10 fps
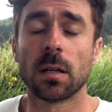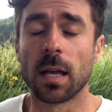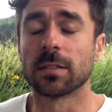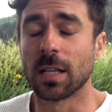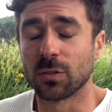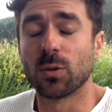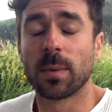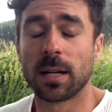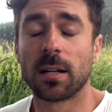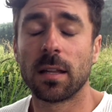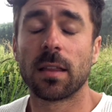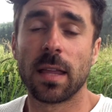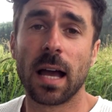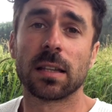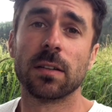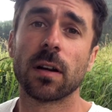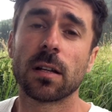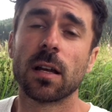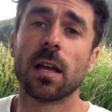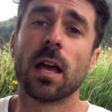Es, es, una manera de activar
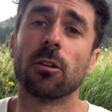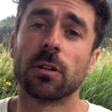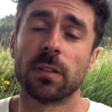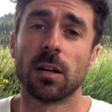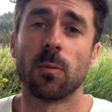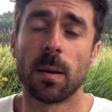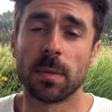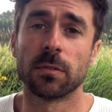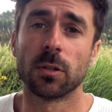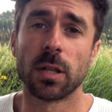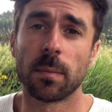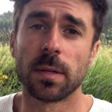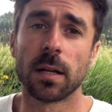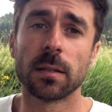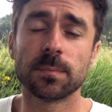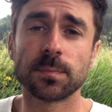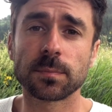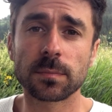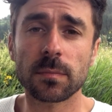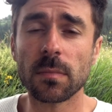el reflejo mamífero de apnea
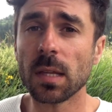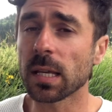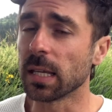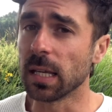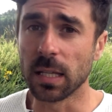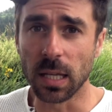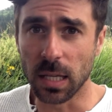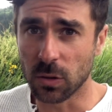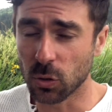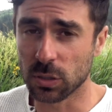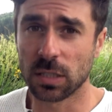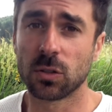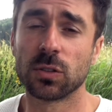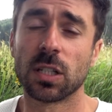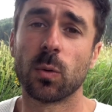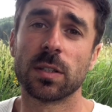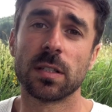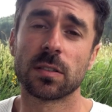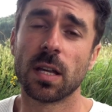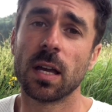y, todas las
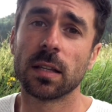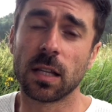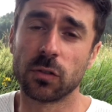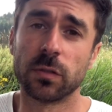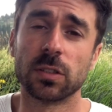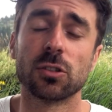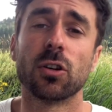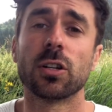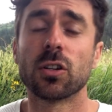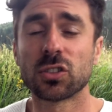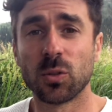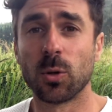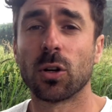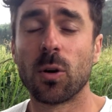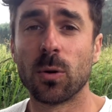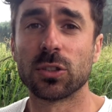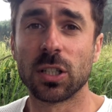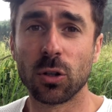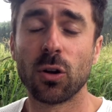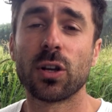consecuencias, tanto fisiológicos como,
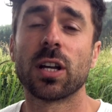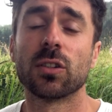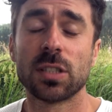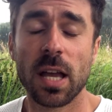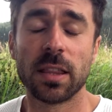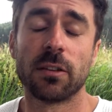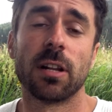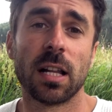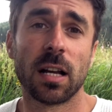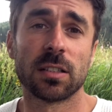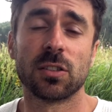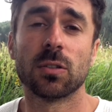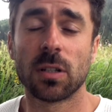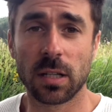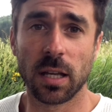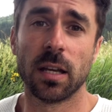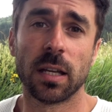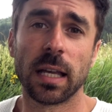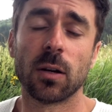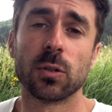psicológicos, de relajación
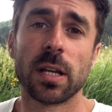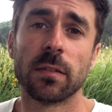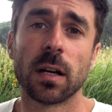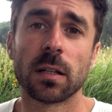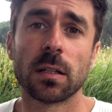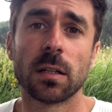que, conlleva.